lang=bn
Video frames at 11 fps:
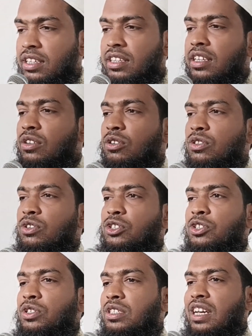দিন অত
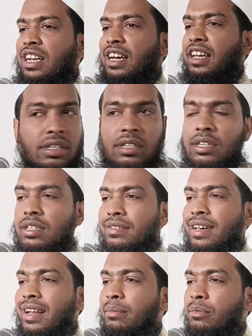সস্তা নাই
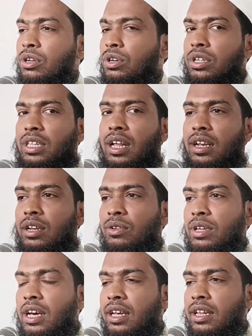যারে মনে হয় তানরে
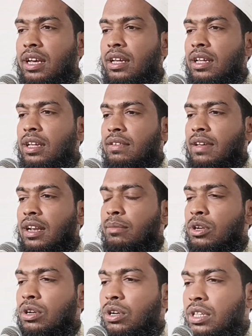লইয়া আইলা যারে
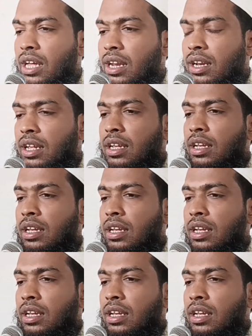মনে হয় তানরে